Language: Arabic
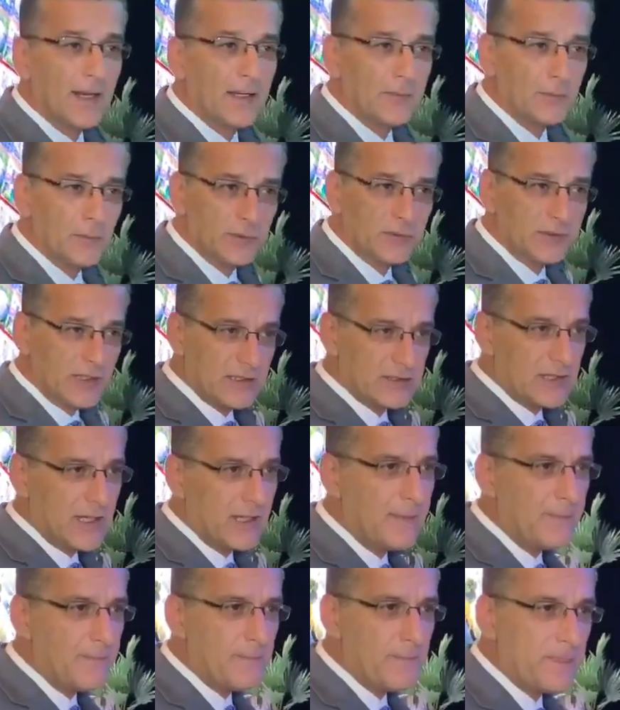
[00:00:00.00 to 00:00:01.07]
عن
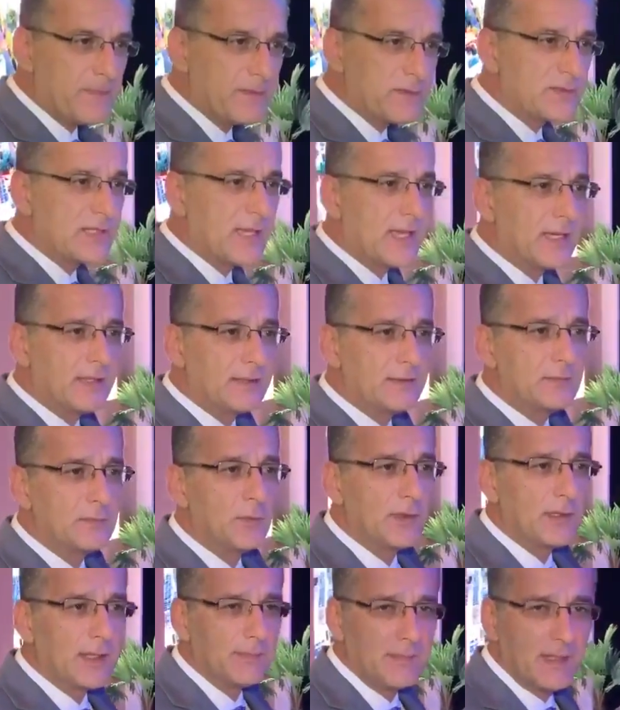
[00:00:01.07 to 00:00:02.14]
منتجع زائد
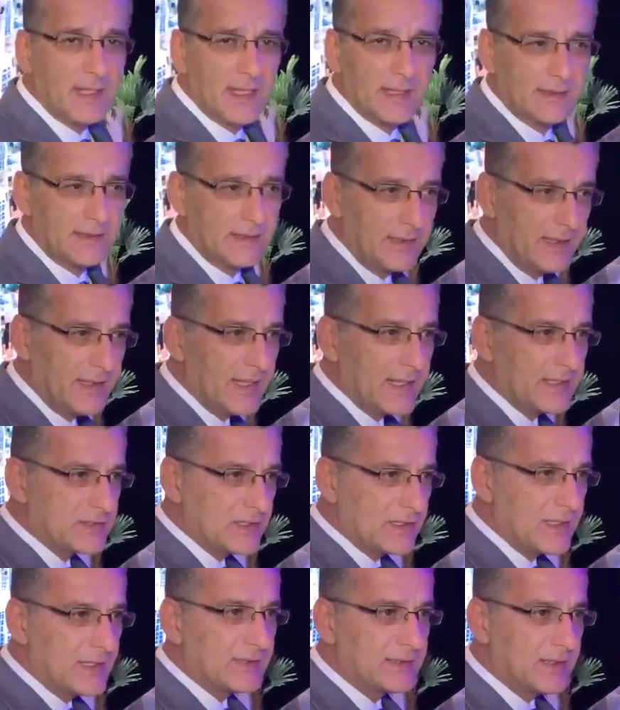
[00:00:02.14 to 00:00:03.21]
مكملات
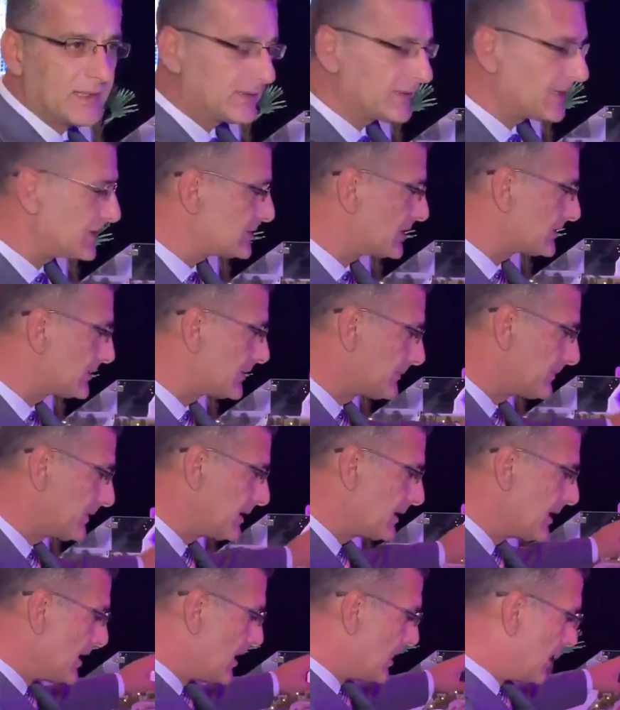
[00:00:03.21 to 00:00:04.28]
العلاجية التي يحتاجها
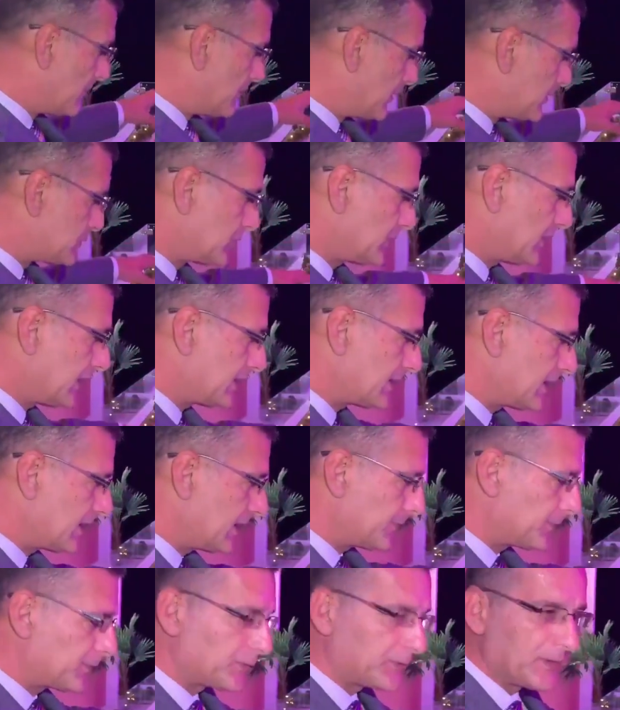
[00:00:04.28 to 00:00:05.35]
الطفل موجود عندنا
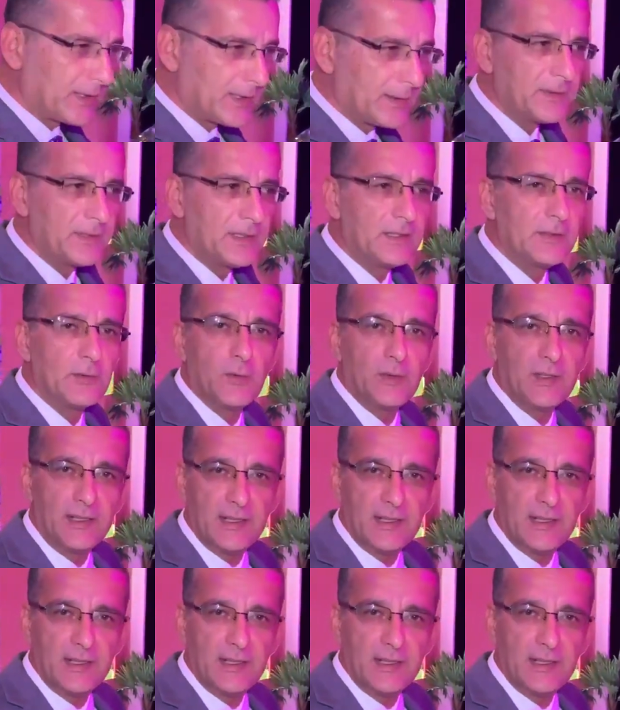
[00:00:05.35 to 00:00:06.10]
الهيبوثيرابي اللي هو